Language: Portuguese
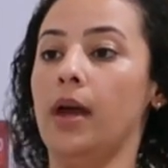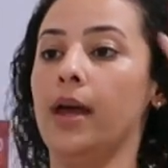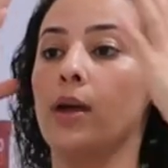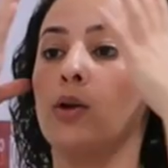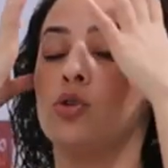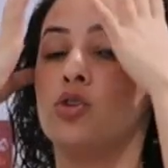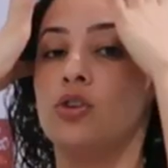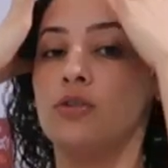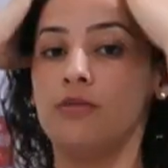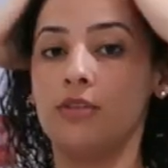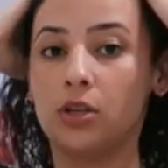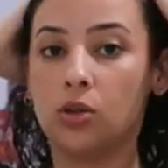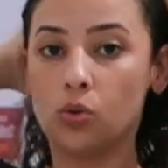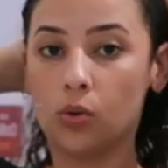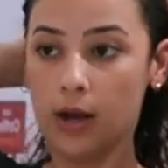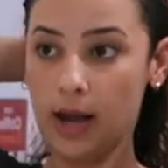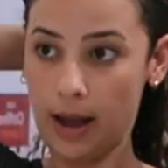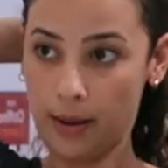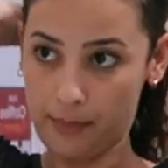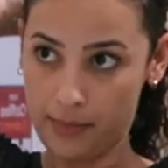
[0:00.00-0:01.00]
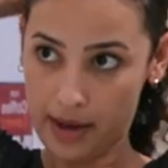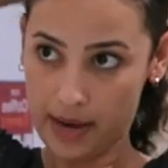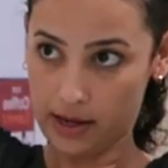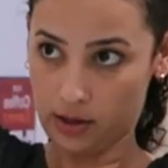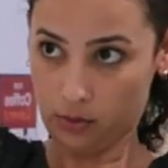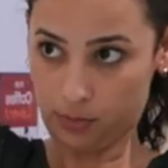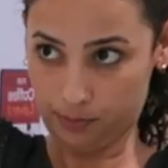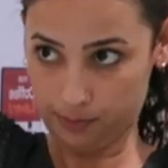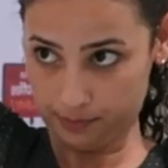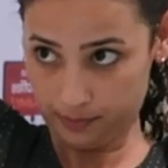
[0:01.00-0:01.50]
Aí eu divido o
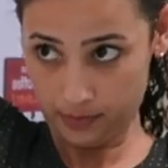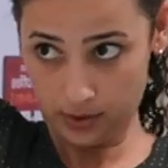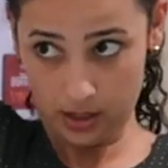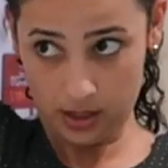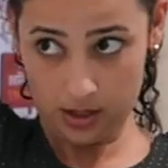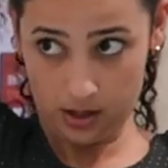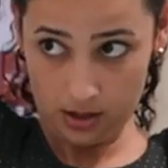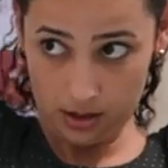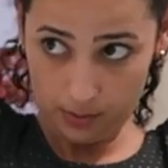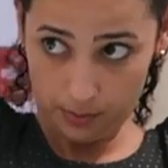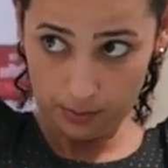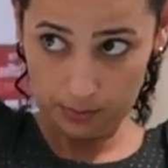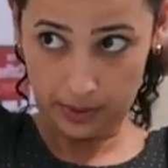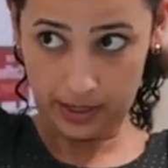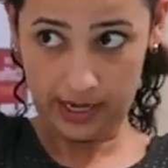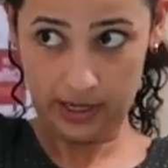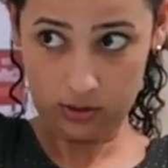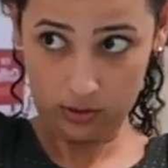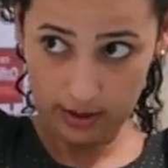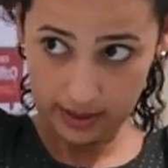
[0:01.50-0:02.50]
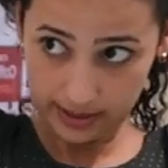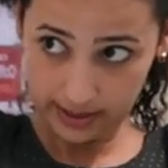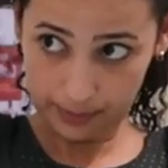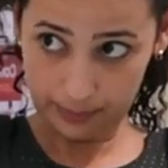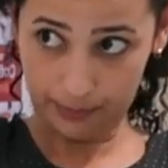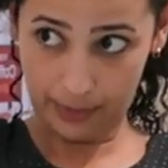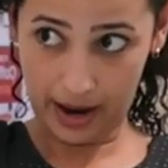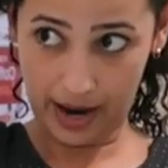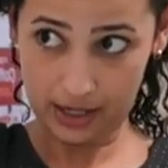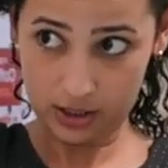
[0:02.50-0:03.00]
cabelo, prendo essa
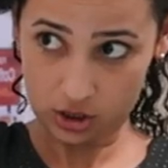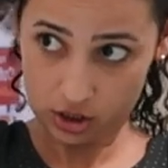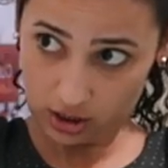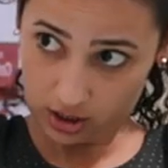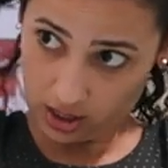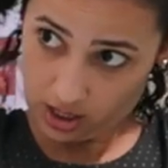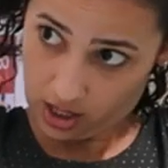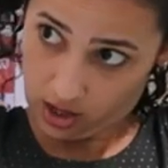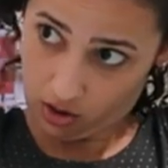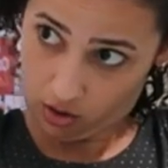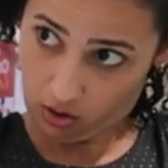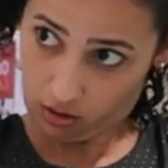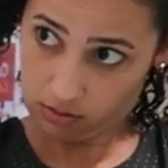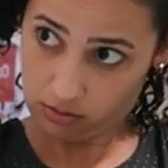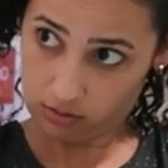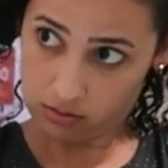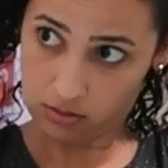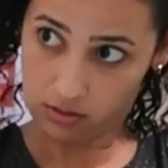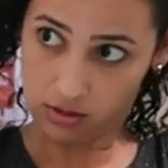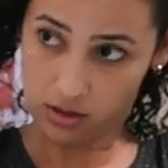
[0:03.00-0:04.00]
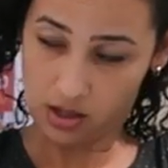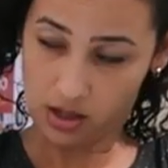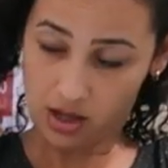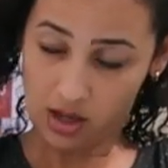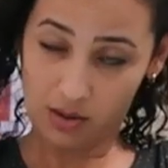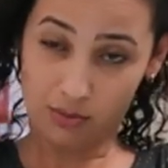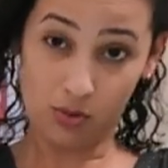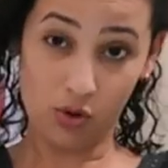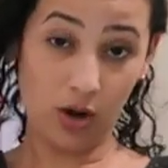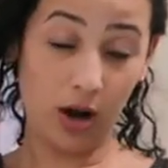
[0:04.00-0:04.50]
parte aqui, ó.
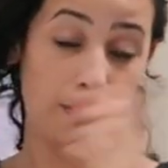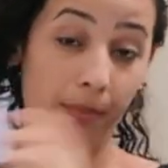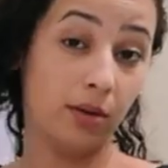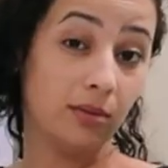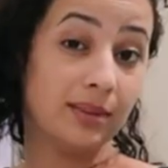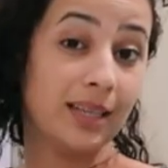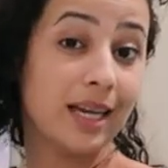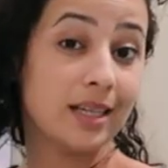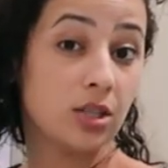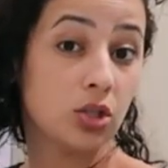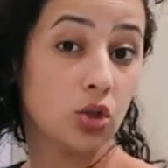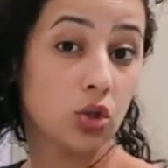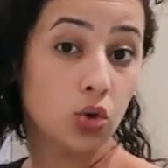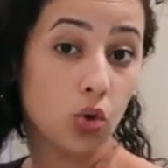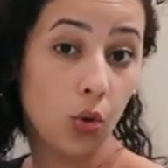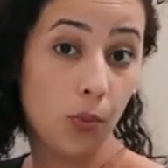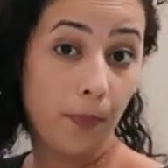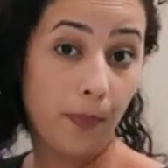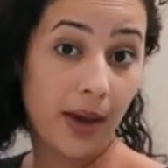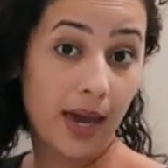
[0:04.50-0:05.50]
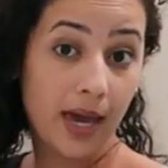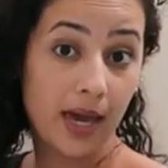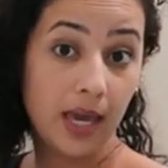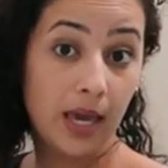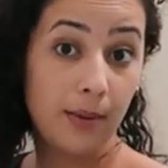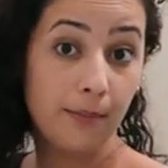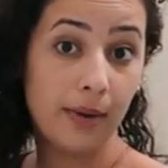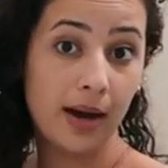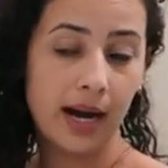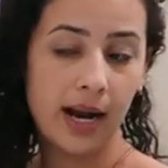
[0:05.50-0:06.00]
Meu cabelo tá super
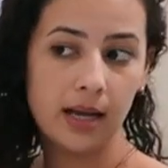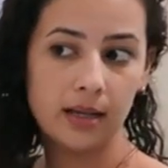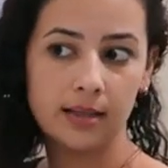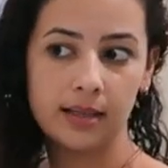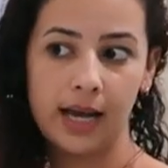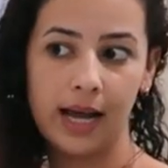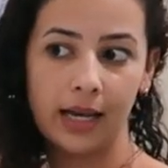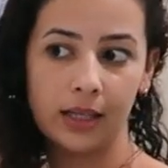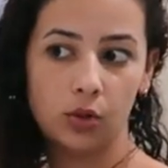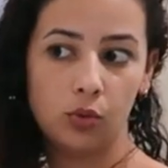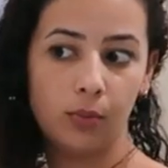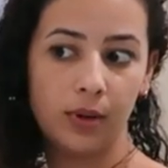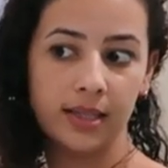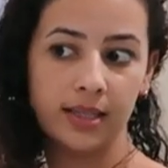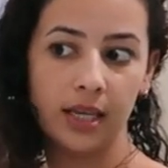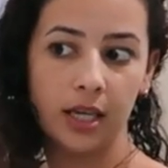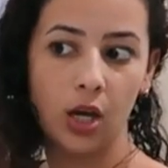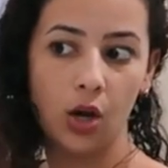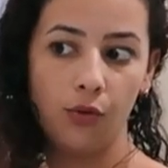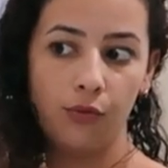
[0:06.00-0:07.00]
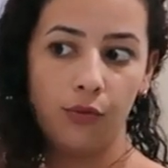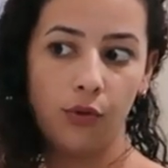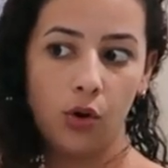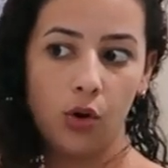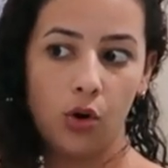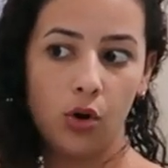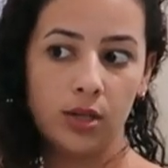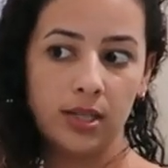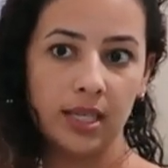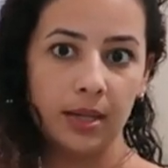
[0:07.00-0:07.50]
embaraçado, mas aí eu
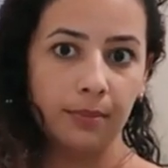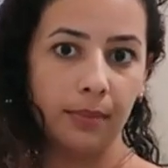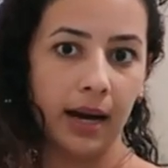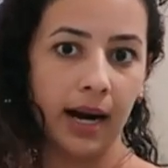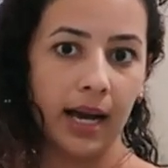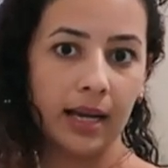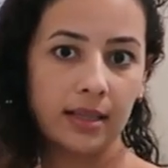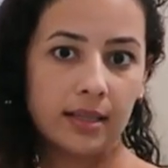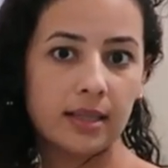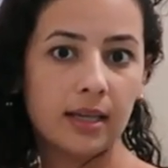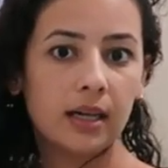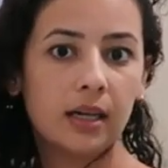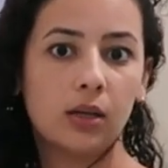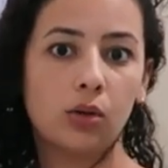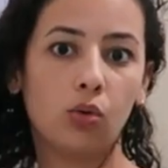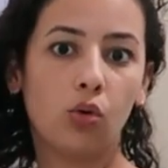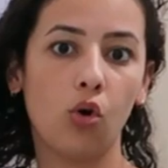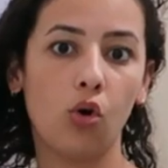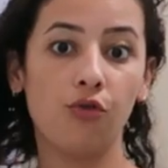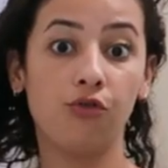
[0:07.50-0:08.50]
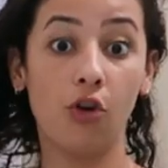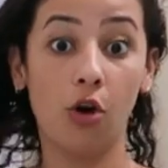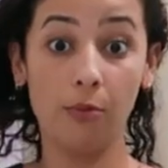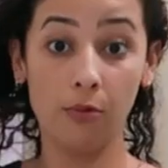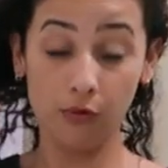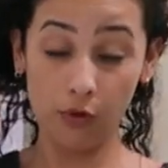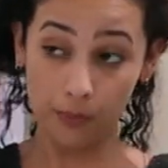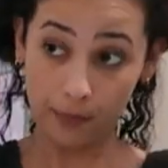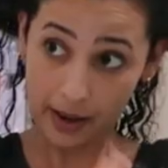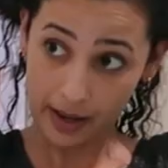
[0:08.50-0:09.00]
vou desembaraçando
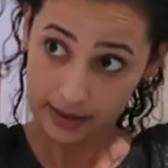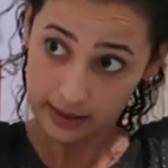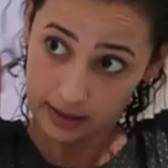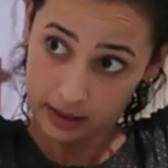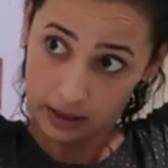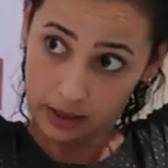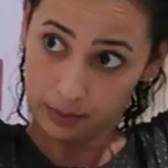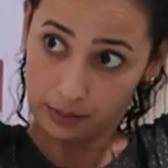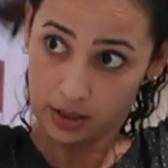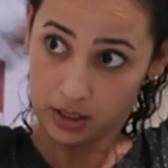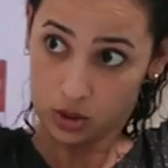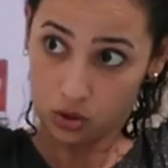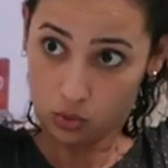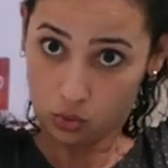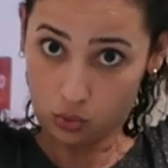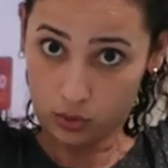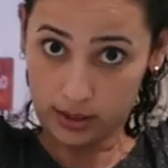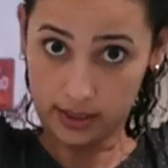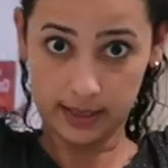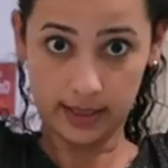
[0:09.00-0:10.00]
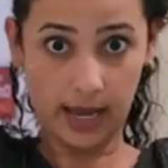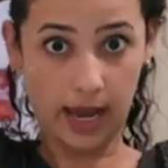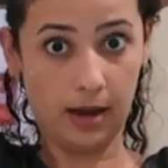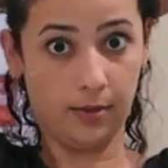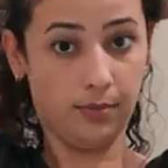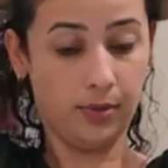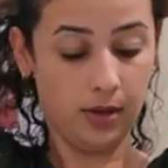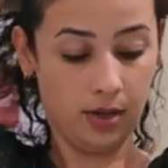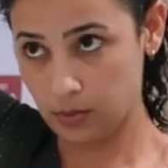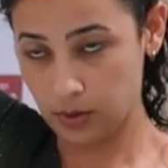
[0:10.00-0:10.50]
conforme eu vou passando a mistura,
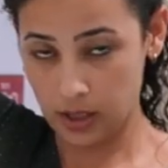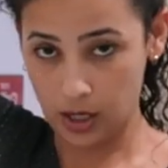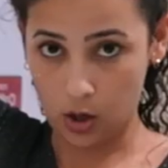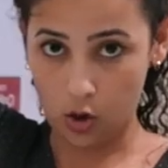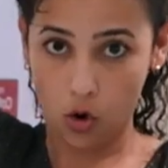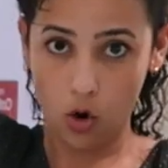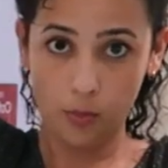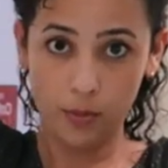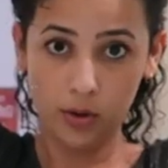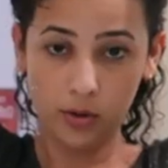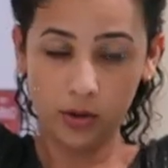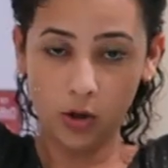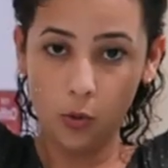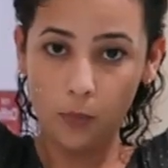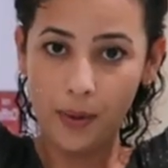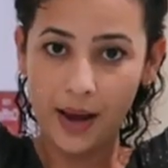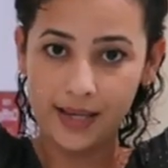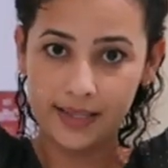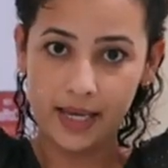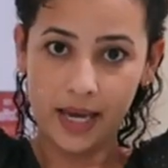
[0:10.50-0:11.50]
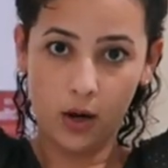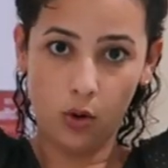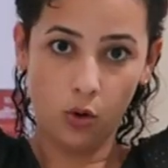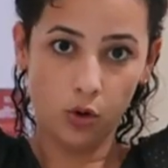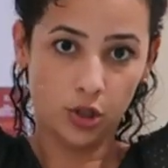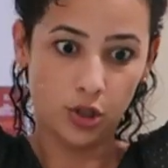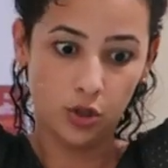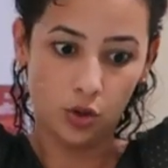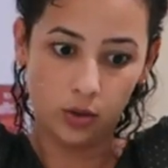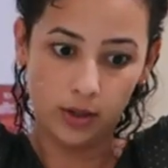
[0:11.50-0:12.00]
sabe? Porque como eu não passei
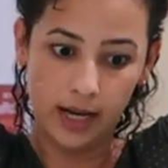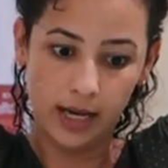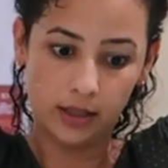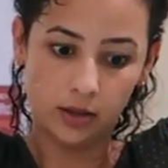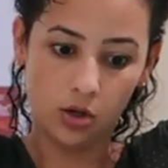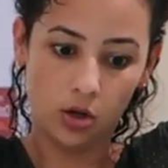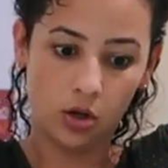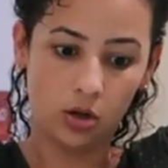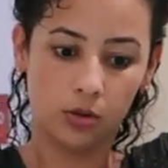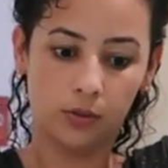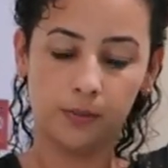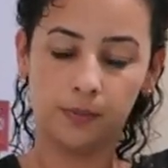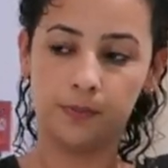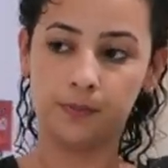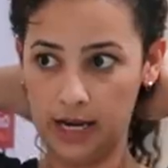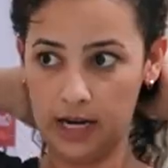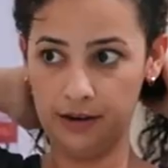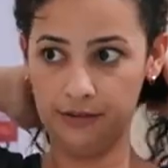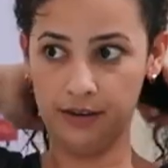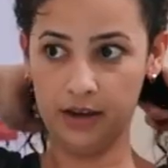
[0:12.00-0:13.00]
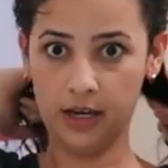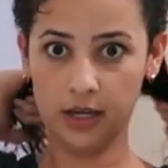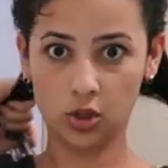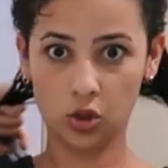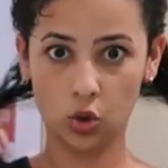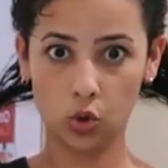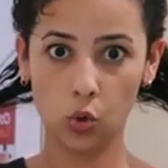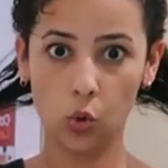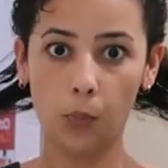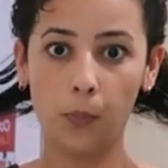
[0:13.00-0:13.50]
condicionador, ele fica
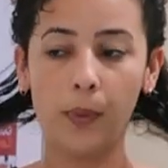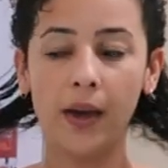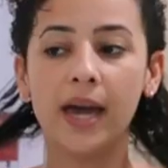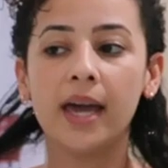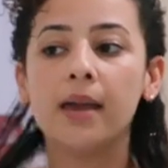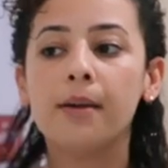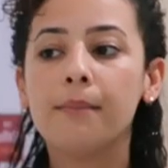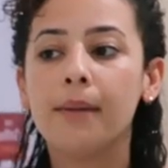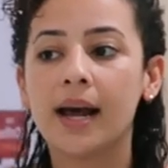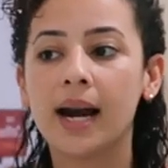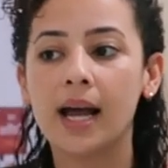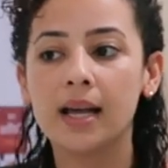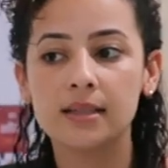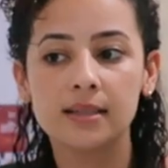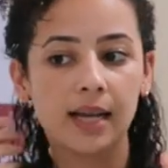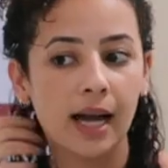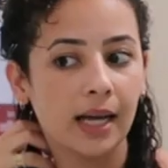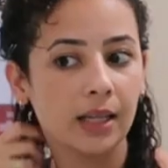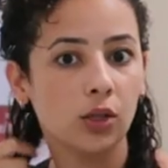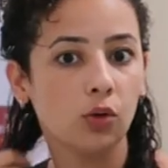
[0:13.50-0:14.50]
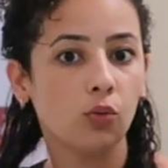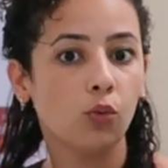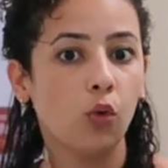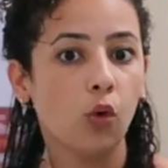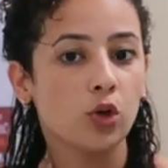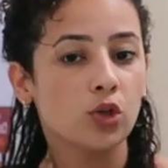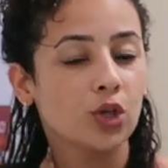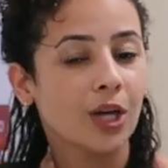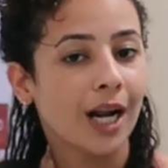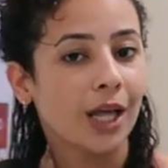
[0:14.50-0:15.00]
super embaraçado. O
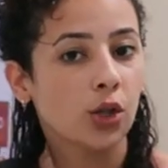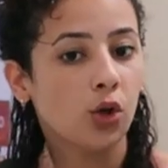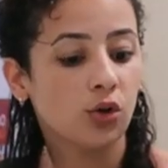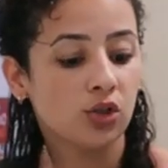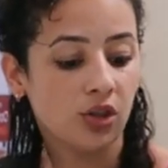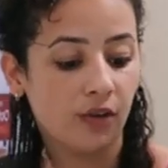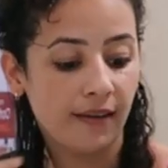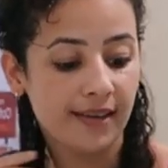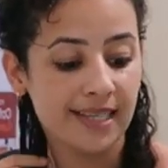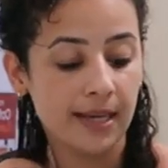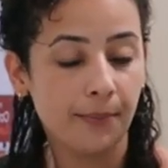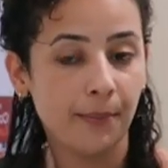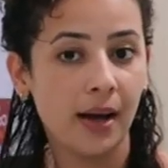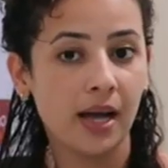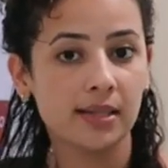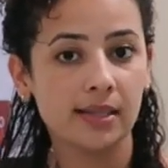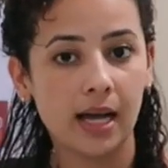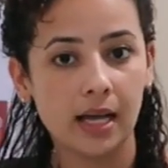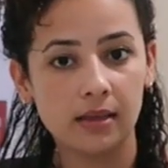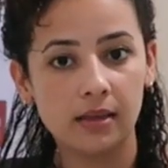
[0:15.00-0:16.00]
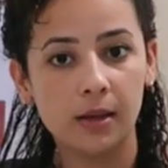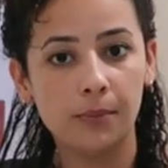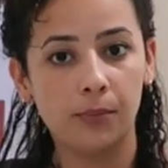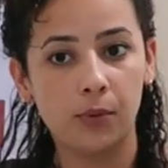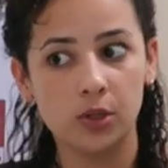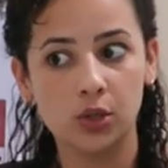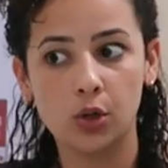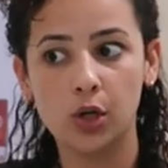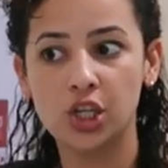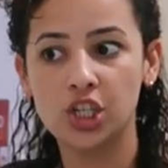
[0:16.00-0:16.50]
condicionador só vai ser passado
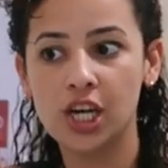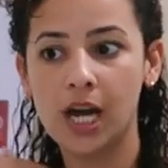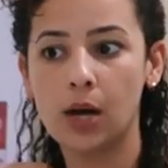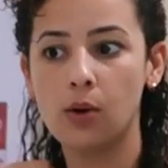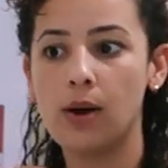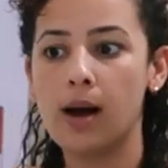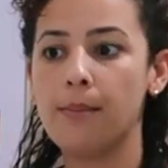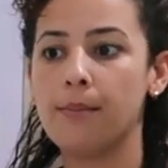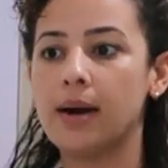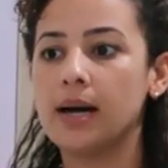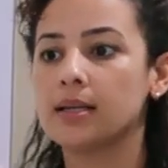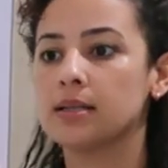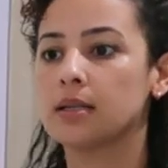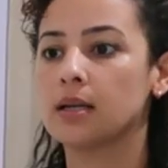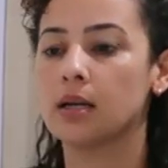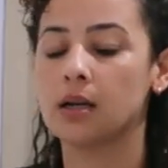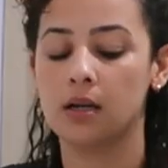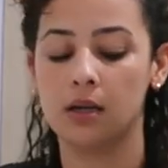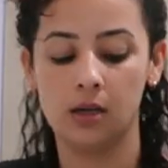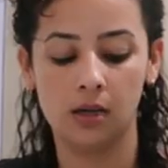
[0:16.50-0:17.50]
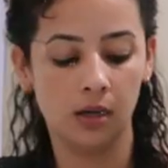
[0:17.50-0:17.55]
depois que eu enxago a máscara.